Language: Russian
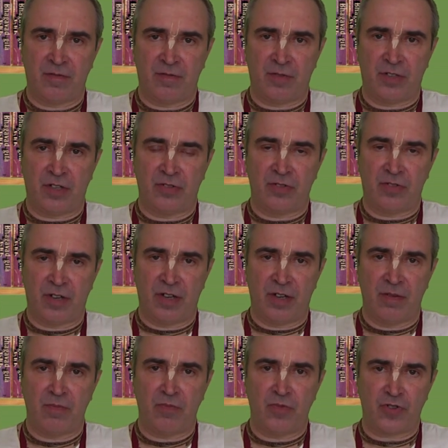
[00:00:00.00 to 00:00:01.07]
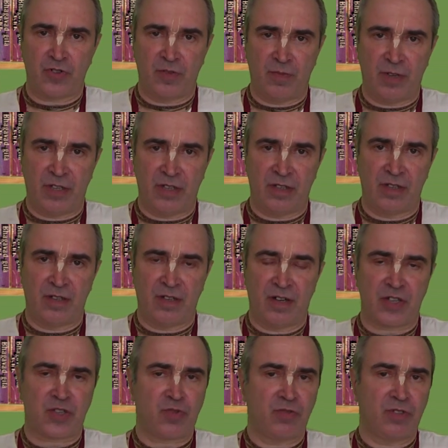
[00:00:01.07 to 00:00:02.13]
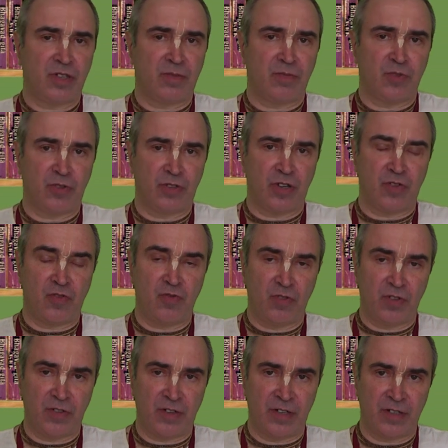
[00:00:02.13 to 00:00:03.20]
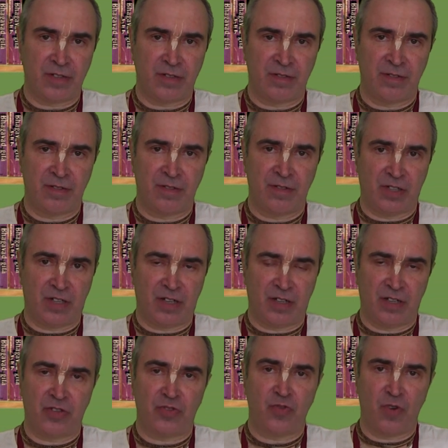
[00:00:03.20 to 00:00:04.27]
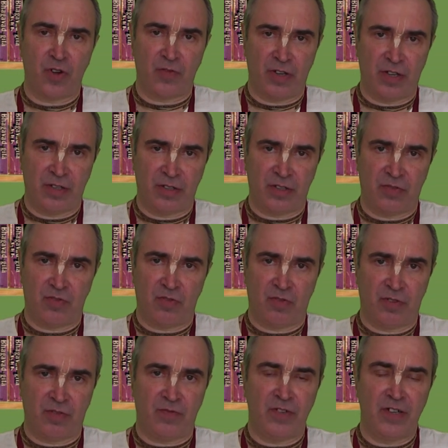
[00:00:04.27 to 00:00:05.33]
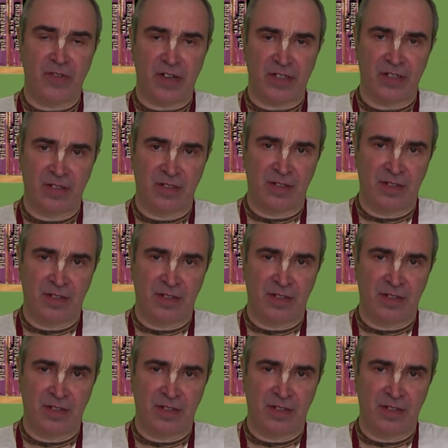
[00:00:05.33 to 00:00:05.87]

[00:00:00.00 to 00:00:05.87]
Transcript: вот, который, может быть, остудит многие головы, так как итоговый такой вот вывод,